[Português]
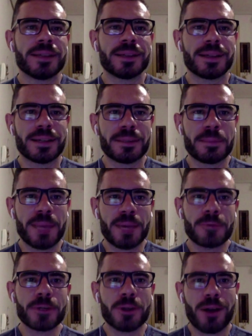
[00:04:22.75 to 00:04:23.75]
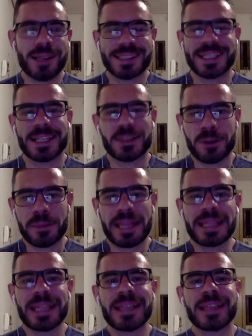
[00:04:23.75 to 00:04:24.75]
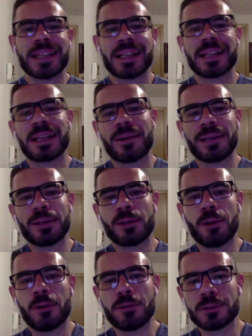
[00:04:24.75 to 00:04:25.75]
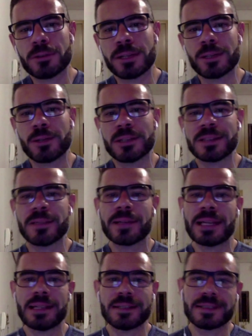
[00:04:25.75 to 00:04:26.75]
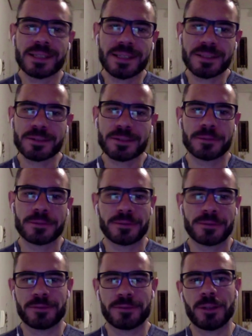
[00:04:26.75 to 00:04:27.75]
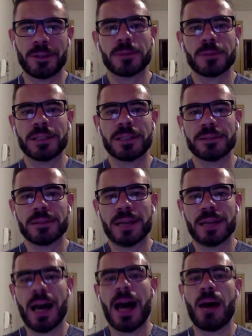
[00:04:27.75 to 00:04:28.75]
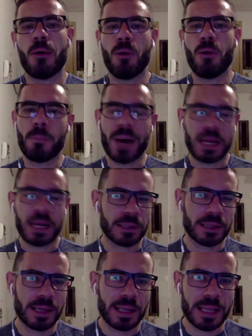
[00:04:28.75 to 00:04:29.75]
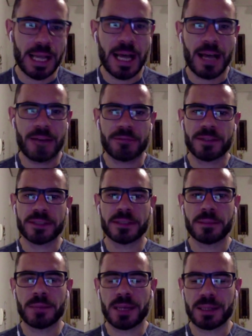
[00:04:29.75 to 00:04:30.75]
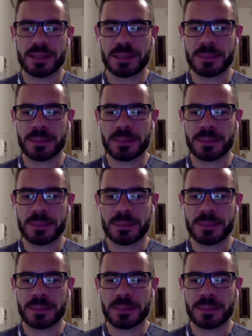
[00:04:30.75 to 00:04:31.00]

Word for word: uh, bem curiosa, né, normalmente entre Natal e Ano Novo os corredores dão aquele descanso, final do ano. Ah, ou parem de treinar, fazer uma,